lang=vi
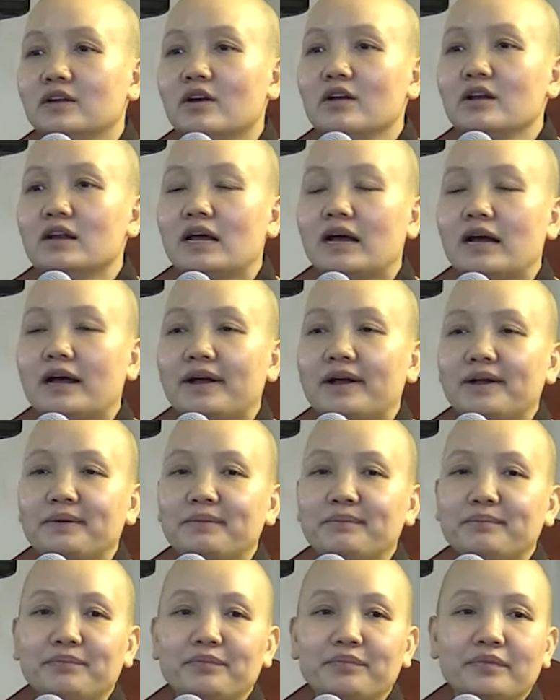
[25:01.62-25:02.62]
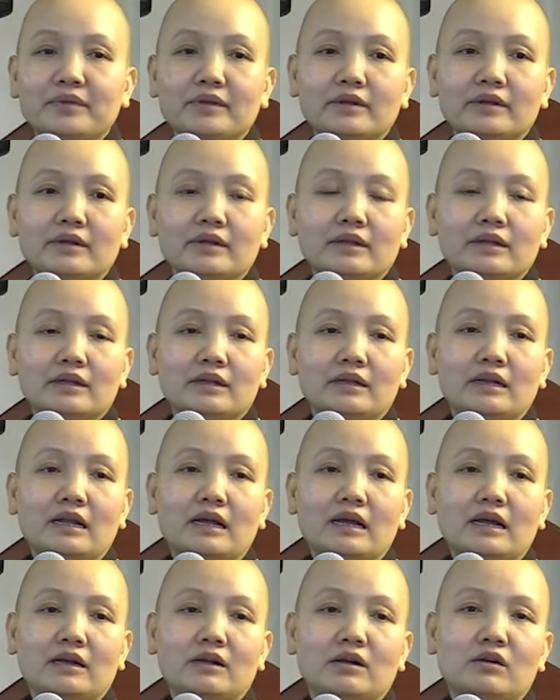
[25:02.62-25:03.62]
nói là
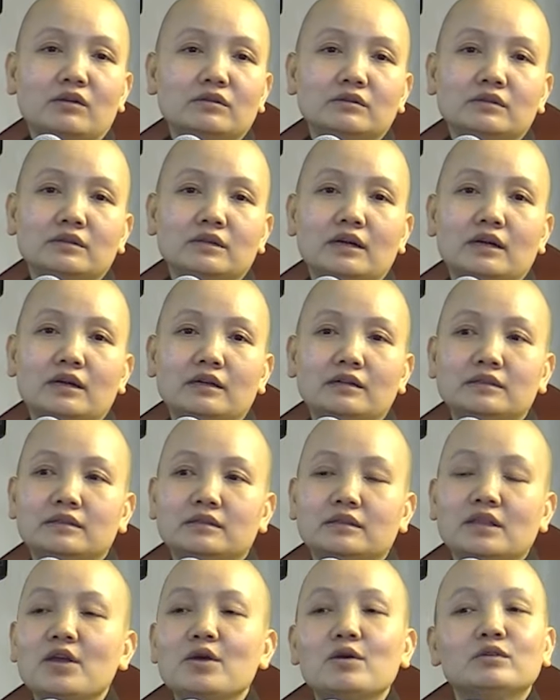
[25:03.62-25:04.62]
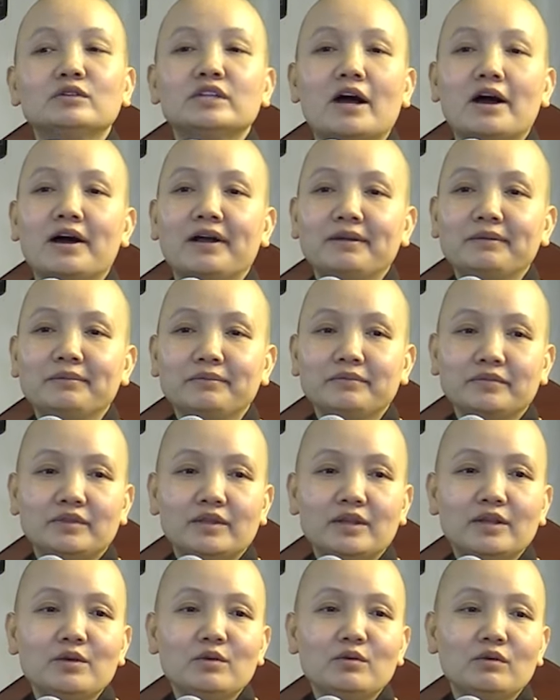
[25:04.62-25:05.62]
là con thiêu sợ lắm,
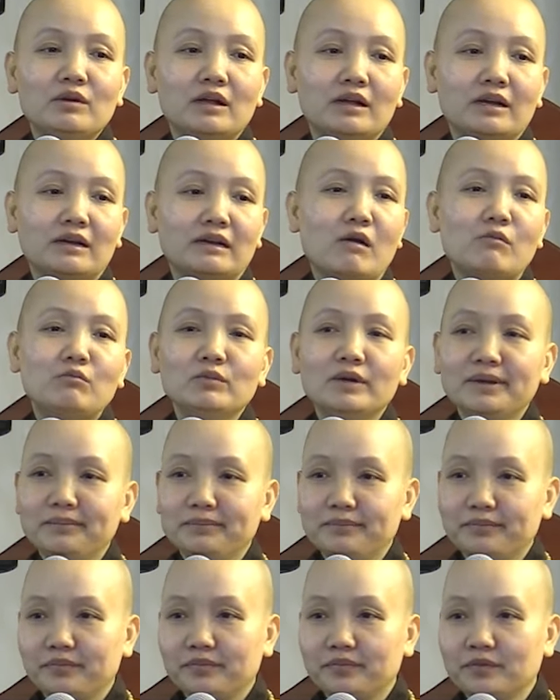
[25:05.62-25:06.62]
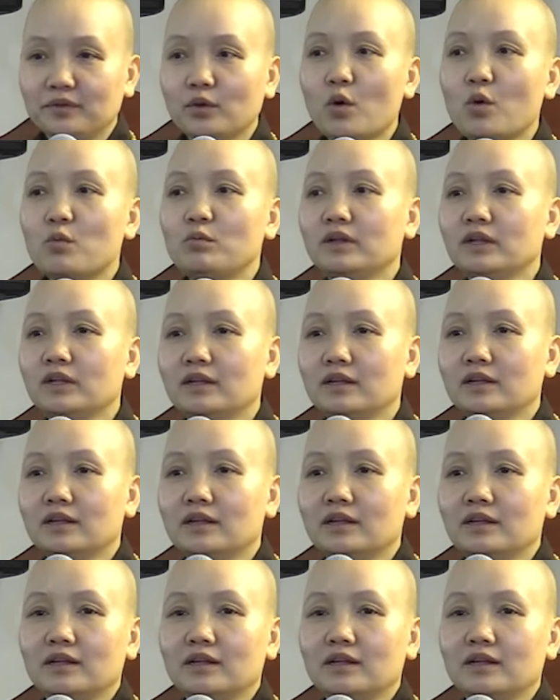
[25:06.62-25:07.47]
thiêu là nóng lắm, chôn đi.